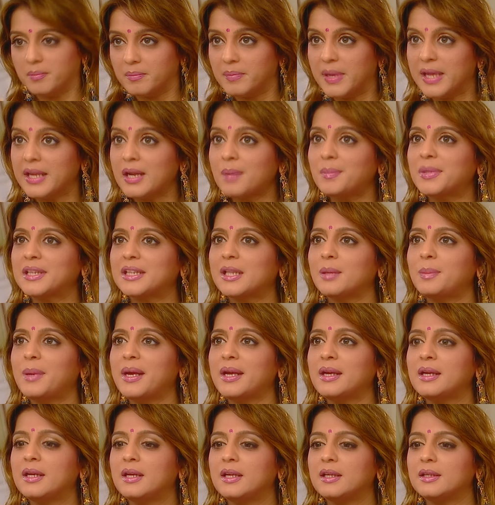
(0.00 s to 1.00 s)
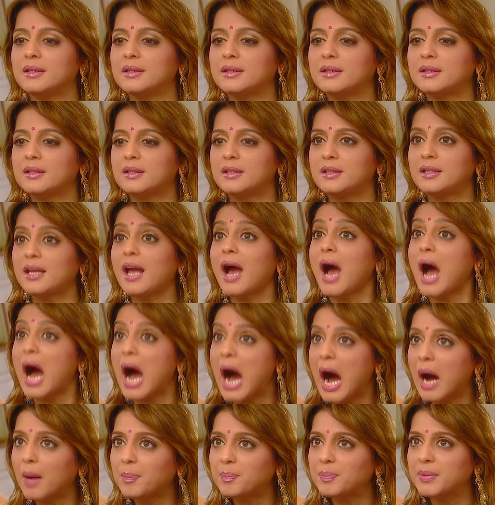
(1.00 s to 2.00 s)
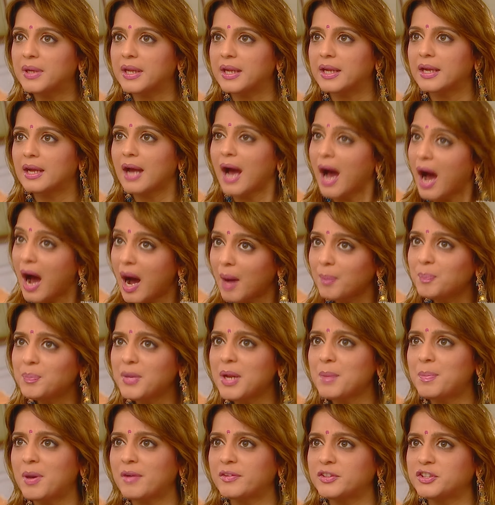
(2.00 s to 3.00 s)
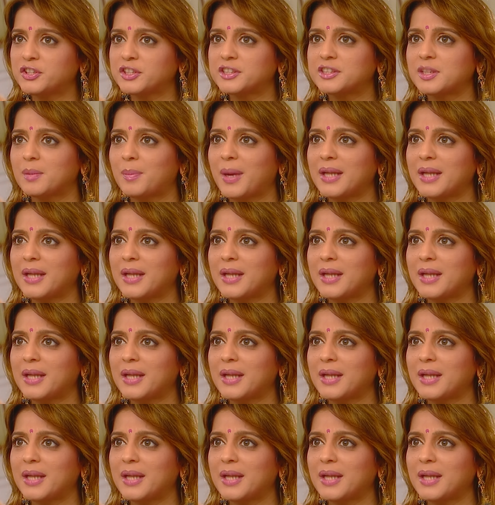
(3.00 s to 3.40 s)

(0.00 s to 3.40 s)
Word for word: تعرف شغلة؟ اتصل احكي انت مع